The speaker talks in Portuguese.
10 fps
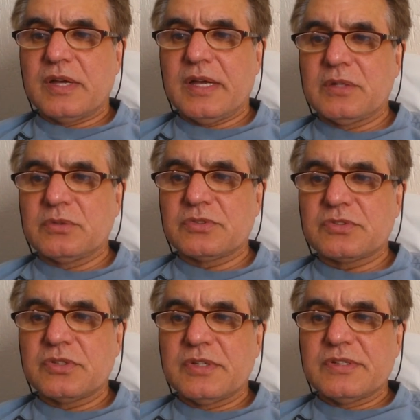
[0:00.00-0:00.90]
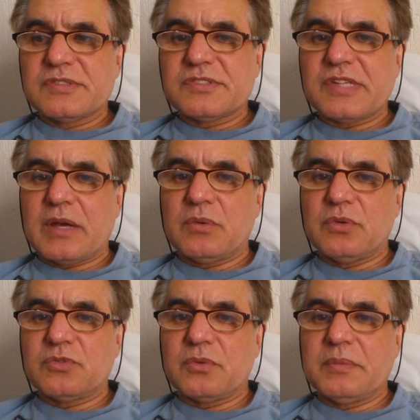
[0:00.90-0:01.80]
anos,
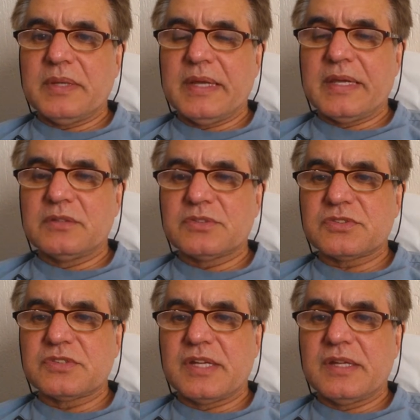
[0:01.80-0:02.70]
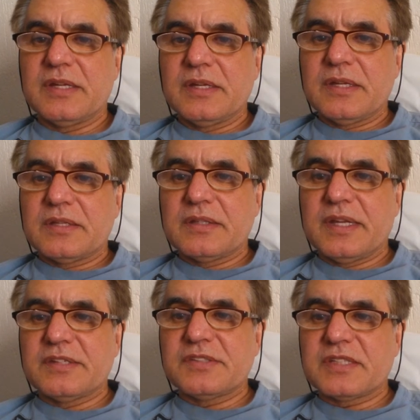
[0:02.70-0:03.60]
séculos ou milênios de,
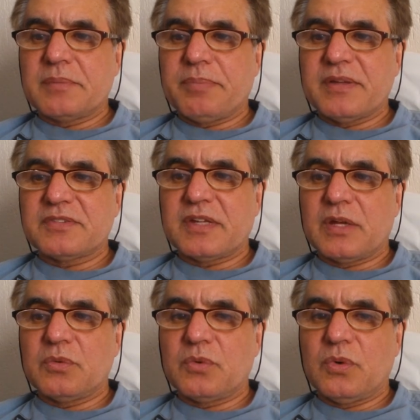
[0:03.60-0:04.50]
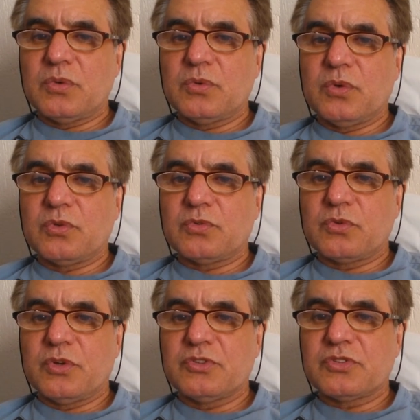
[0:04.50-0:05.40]
desde que passaram quando os
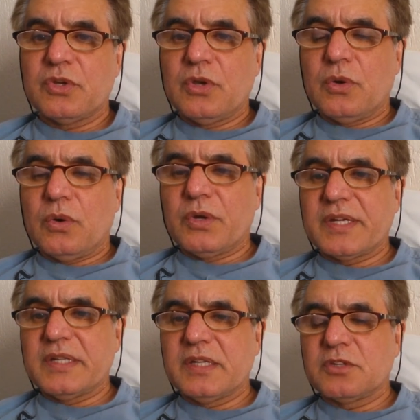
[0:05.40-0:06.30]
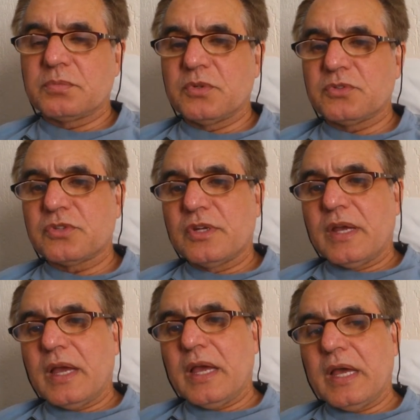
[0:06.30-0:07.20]
dois organismos
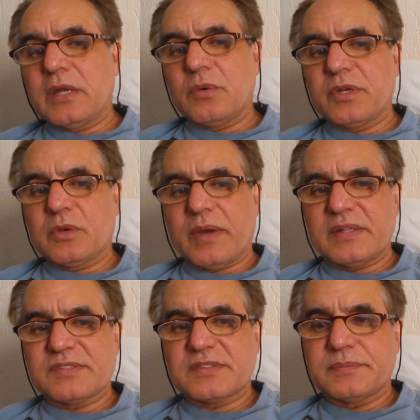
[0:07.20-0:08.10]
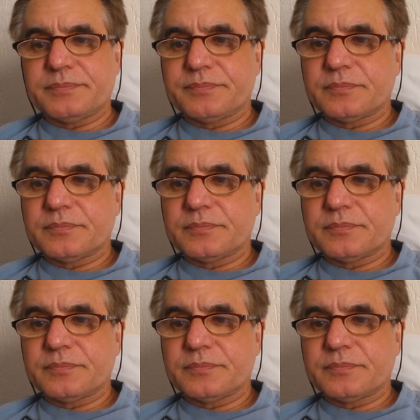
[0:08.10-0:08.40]
eram iguais.